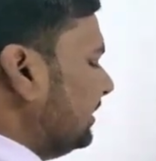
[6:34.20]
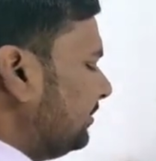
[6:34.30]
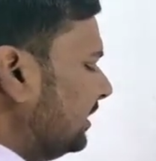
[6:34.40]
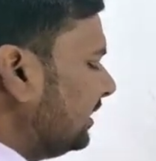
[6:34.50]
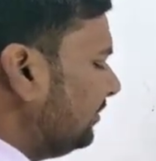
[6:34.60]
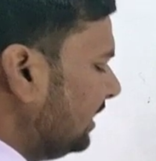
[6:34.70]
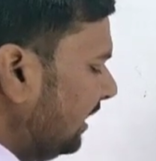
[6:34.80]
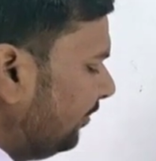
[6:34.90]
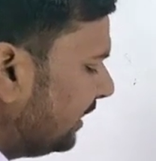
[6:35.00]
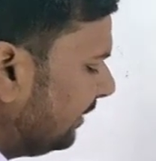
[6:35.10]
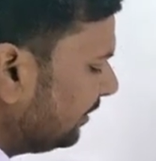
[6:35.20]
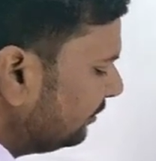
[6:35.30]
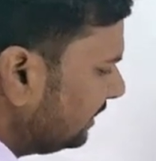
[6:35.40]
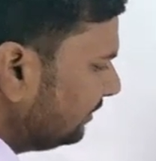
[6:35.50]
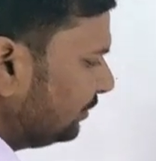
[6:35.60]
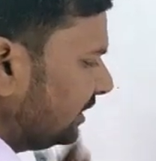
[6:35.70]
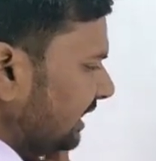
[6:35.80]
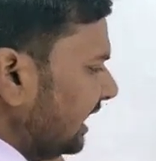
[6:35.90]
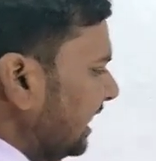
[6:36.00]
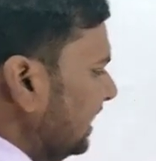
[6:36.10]
चैप्टर के बिहाब पर आप लोगों से पूछा
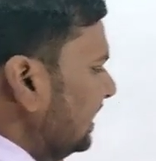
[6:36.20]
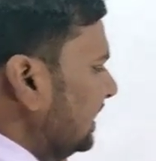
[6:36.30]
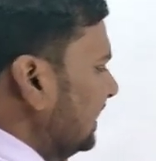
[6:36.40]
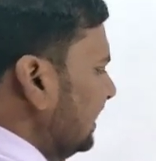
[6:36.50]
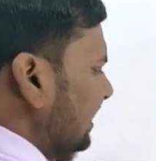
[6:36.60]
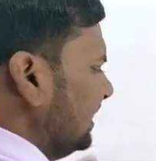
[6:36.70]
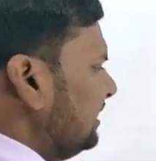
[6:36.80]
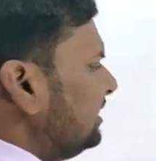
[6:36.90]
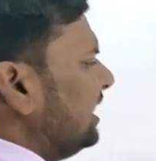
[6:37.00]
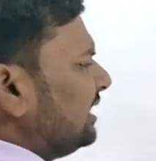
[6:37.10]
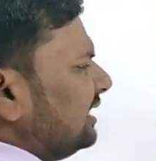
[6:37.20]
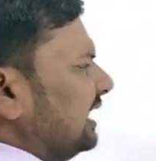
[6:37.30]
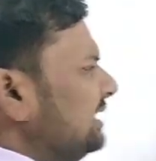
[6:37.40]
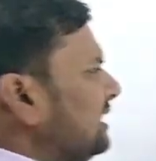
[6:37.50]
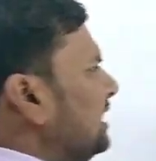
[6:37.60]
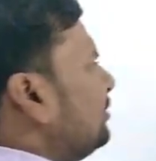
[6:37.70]
जाएगा इस तरह के कई सारे